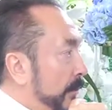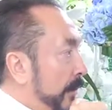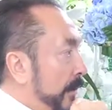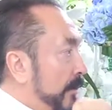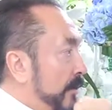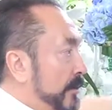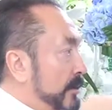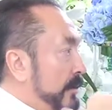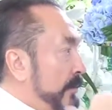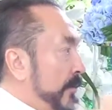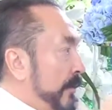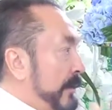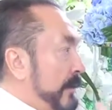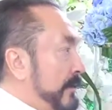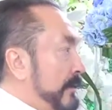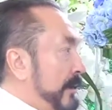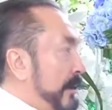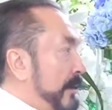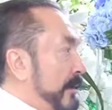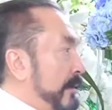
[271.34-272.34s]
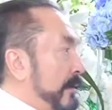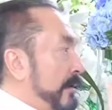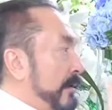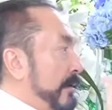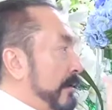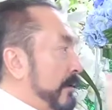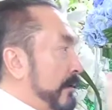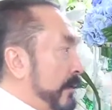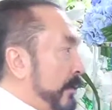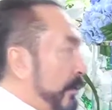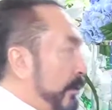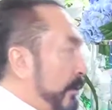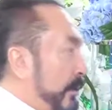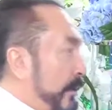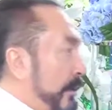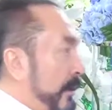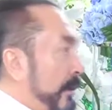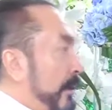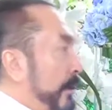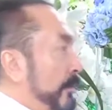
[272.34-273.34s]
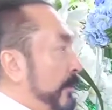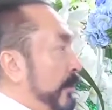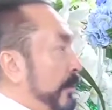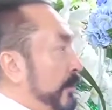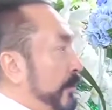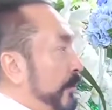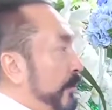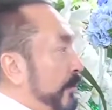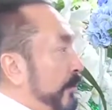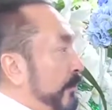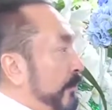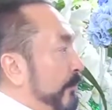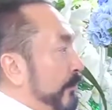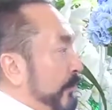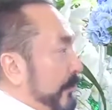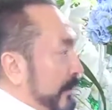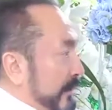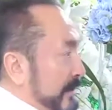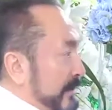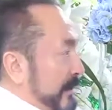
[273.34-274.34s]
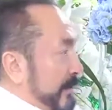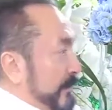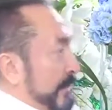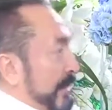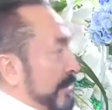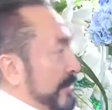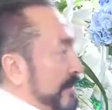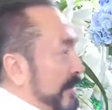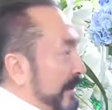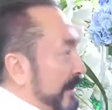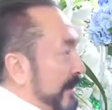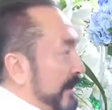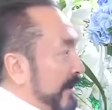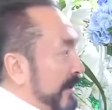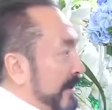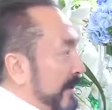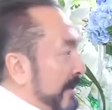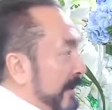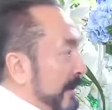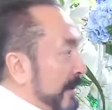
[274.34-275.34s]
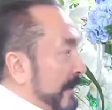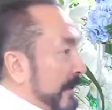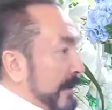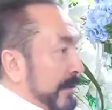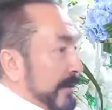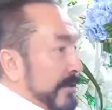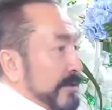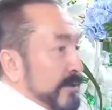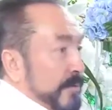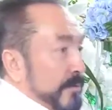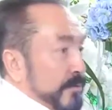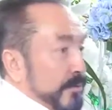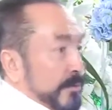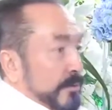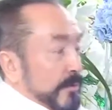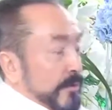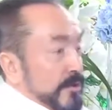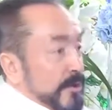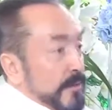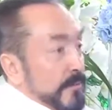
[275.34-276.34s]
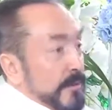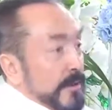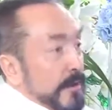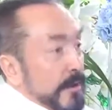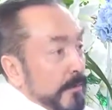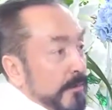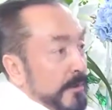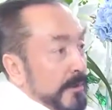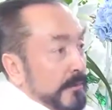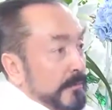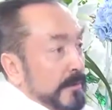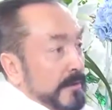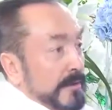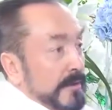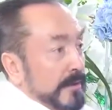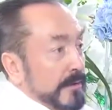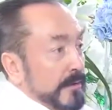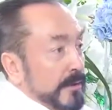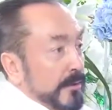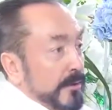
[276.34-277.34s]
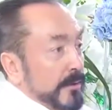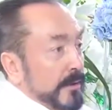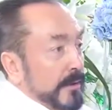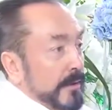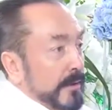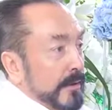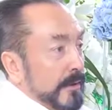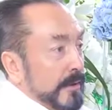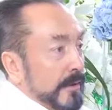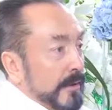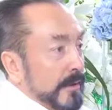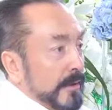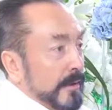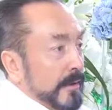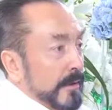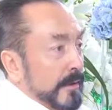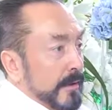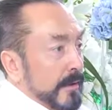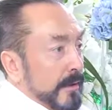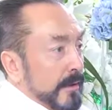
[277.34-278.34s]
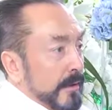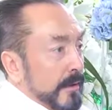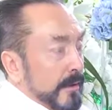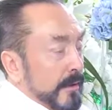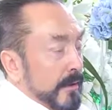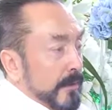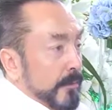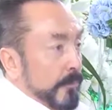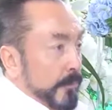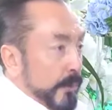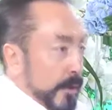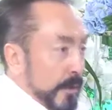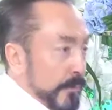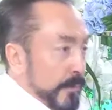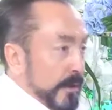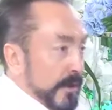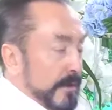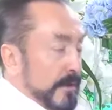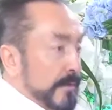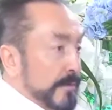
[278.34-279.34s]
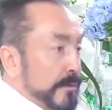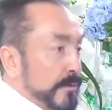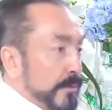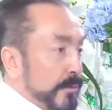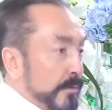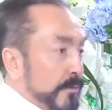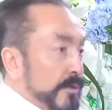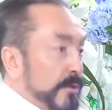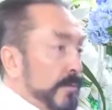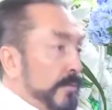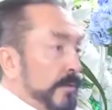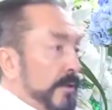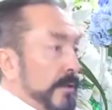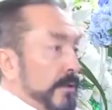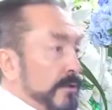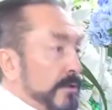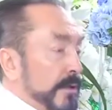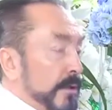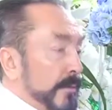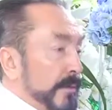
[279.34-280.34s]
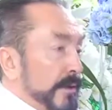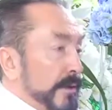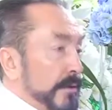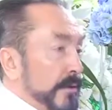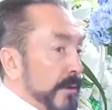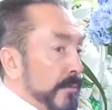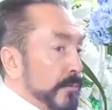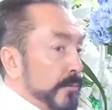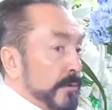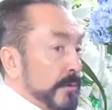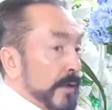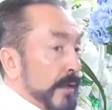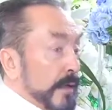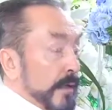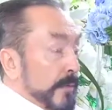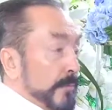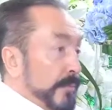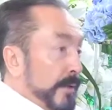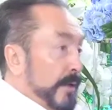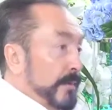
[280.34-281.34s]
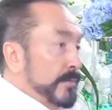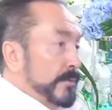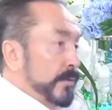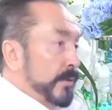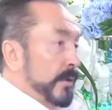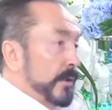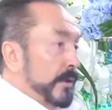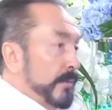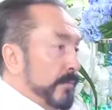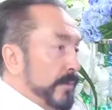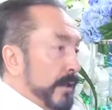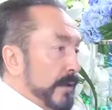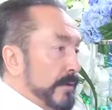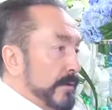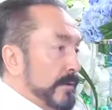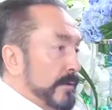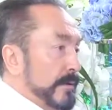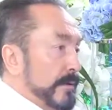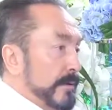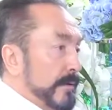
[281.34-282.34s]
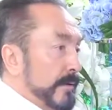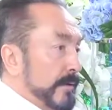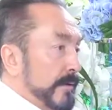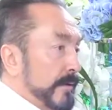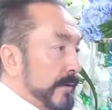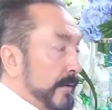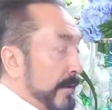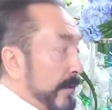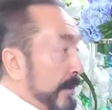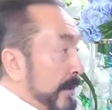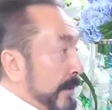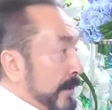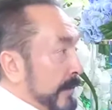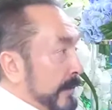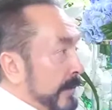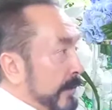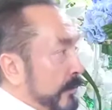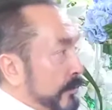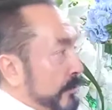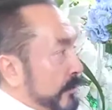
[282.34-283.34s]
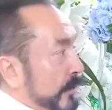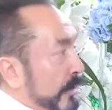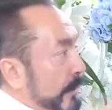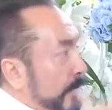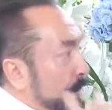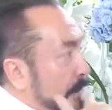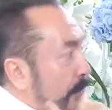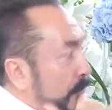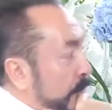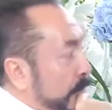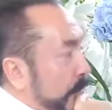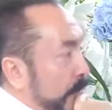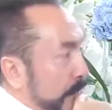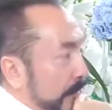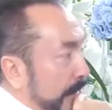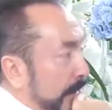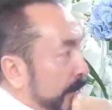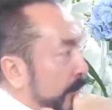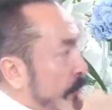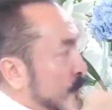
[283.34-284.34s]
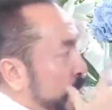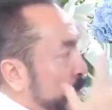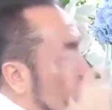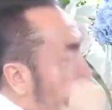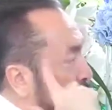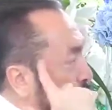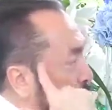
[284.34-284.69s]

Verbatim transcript: E ben de şimdilik senin teorini kabul etmiyorum mu diyeceğim yani sana. Hiç kimse o zaman şimdilik kabul etmez senin teorini. Böyle münasebesi olur Şimdilik açıklama getiremiyoruz. Bilim olarak imkansız. Ya şuna benziyor. Yani bir